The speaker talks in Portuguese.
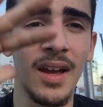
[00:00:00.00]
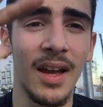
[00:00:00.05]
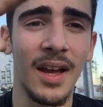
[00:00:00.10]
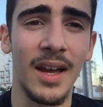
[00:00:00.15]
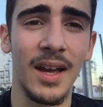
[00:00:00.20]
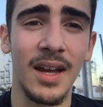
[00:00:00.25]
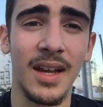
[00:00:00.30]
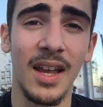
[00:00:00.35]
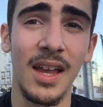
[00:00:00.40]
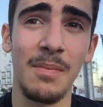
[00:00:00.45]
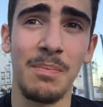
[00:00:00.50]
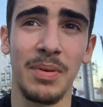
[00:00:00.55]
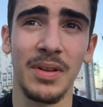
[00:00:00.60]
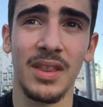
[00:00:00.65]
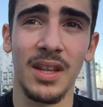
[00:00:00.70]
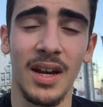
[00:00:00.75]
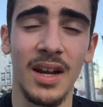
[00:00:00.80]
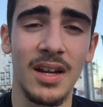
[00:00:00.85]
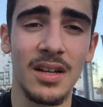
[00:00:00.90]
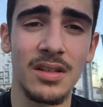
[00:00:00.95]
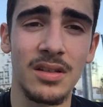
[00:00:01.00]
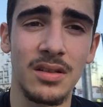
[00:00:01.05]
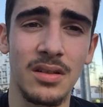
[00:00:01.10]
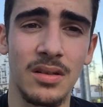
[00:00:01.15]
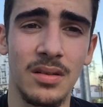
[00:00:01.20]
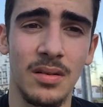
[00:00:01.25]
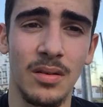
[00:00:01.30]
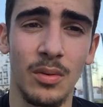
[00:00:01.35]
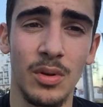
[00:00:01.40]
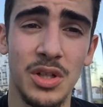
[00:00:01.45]
eh, caí para
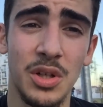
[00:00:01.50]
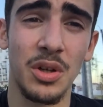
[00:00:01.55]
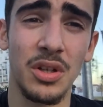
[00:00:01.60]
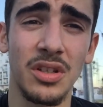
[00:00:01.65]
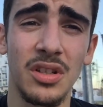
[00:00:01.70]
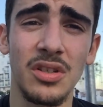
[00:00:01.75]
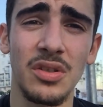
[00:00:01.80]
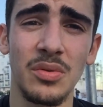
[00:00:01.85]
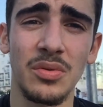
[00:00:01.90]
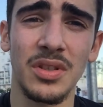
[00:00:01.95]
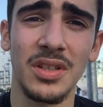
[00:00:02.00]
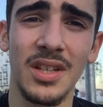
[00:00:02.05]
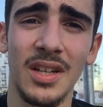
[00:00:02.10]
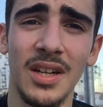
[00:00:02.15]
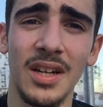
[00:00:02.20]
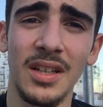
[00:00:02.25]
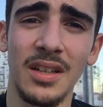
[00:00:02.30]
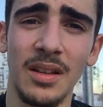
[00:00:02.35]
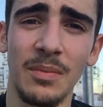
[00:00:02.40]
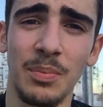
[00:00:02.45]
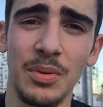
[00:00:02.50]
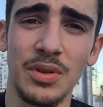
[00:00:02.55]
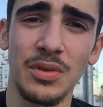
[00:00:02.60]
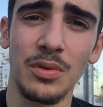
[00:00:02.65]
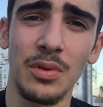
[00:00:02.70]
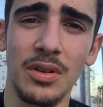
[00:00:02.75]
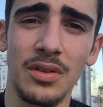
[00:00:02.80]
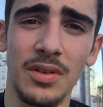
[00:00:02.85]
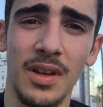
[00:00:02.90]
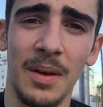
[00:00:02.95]
trás, com as costas no skate e depois o